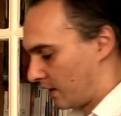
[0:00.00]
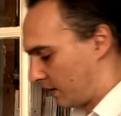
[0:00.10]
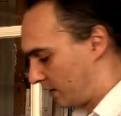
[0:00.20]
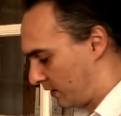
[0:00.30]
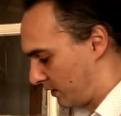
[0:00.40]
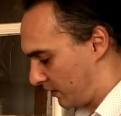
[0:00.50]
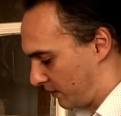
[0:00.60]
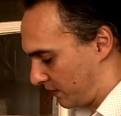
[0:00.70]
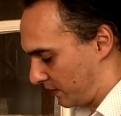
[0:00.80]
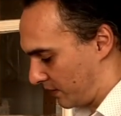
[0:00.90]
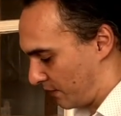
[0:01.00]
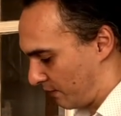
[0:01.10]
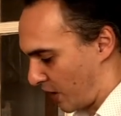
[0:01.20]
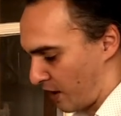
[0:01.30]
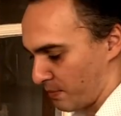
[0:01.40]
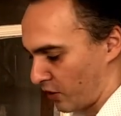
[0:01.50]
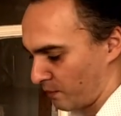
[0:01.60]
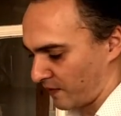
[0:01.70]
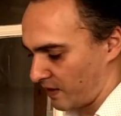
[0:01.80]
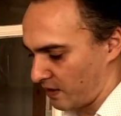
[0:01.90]
voilà, mais
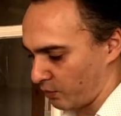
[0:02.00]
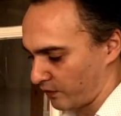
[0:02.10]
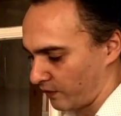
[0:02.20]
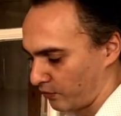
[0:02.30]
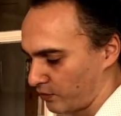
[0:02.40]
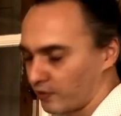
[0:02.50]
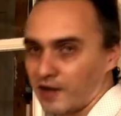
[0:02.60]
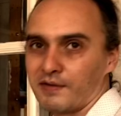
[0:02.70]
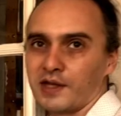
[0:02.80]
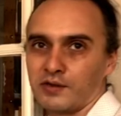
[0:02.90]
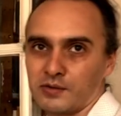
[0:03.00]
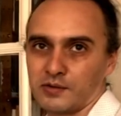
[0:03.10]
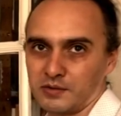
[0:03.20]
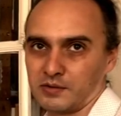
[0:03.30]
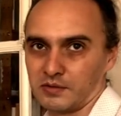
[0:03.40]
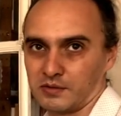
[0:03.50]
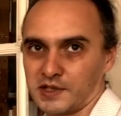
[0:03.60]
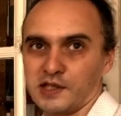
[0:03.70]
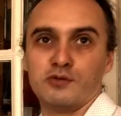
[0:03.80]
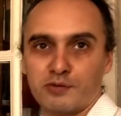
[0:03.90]
comme c'est un processus de travail
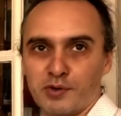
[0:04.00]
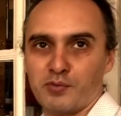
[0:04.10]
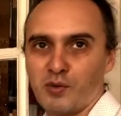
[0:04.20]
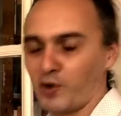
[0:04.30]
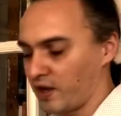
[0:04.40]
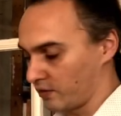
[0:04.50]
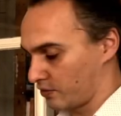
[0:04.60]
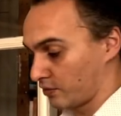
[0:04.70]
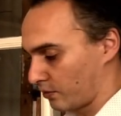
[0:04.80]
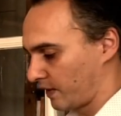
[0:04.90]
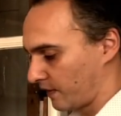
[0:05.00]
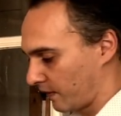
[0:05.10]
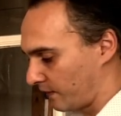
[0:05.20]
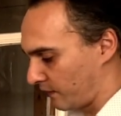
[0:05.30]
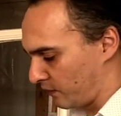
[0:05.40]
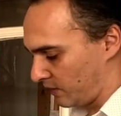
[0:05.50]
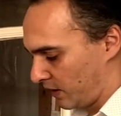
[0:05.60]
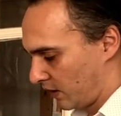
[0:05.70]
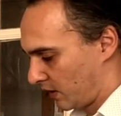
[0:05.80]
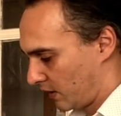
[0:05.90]
qui est nouveau pour moi et que je trouve intéressant,
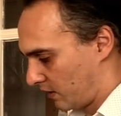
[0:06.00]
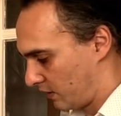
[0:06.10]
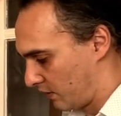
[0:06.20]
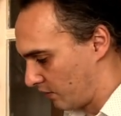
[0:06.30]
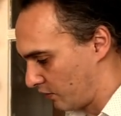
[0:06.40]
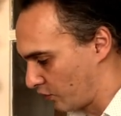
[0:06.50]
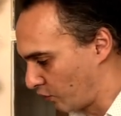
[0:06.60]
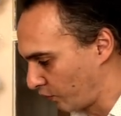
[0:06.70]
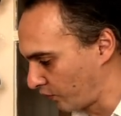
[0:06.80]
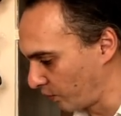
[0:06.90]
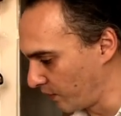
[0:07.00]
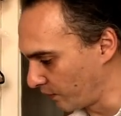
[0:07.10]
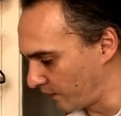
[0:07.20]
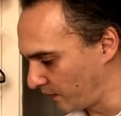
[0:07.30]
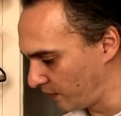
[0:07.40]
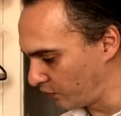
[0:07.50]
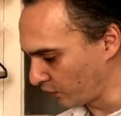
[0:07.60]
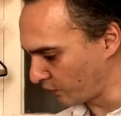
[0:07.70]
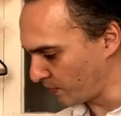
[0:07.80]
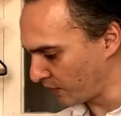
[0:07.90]
je construis aussi
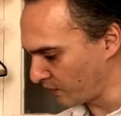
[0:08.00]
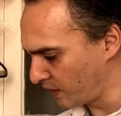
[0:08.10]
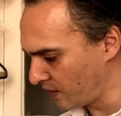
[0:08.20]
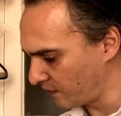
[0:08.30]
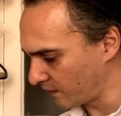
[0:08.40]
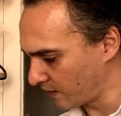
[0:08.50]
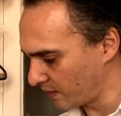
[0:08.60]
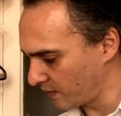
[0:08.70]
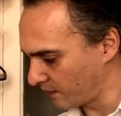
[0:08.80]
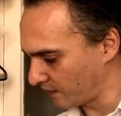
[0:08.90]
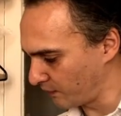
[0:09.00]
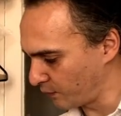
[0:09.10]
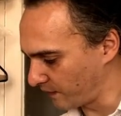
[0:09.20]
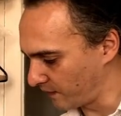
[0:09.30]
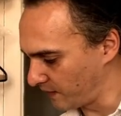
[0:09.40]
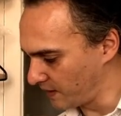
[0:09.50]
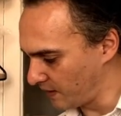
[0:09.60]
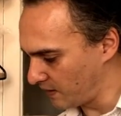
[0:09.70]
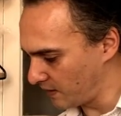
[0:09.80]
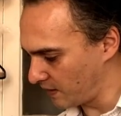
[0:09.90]
d'autres marionnettes, cette fois-ci
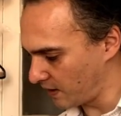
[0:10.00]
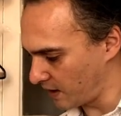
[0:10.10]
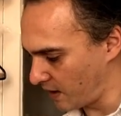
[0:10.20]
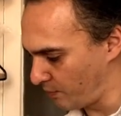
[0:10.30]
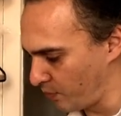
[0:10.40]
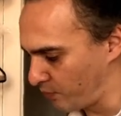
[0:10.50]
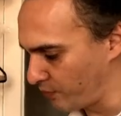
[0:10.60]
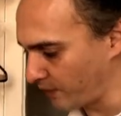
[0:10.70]
un peu plus